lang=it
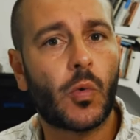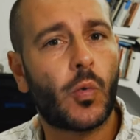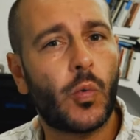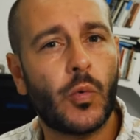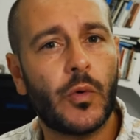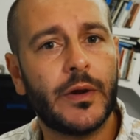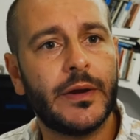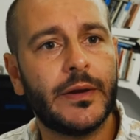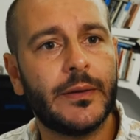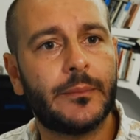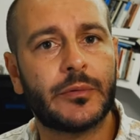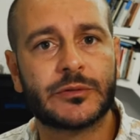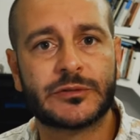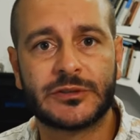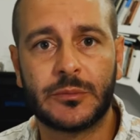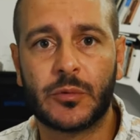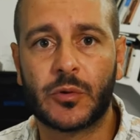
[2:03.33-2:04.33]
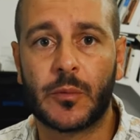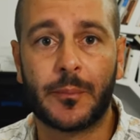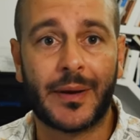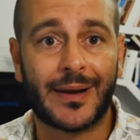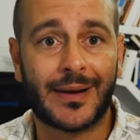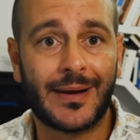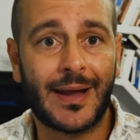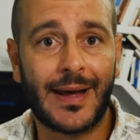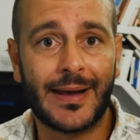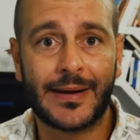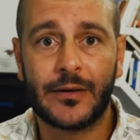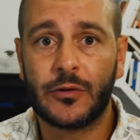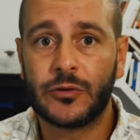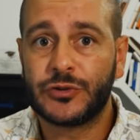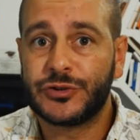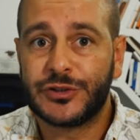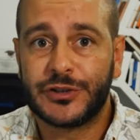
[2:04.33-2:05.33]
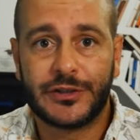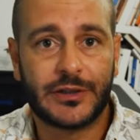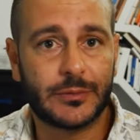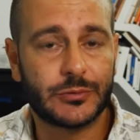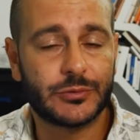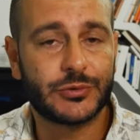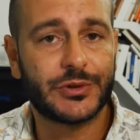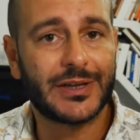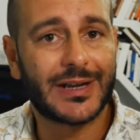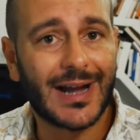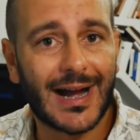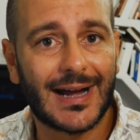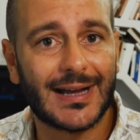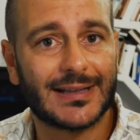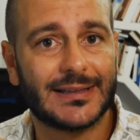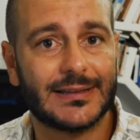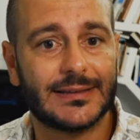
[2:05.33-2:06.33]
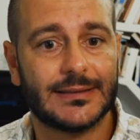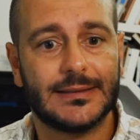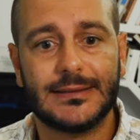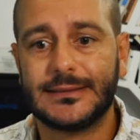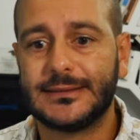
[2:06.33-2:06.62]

cui possiamo parlare, non ci sentiamo giudicati,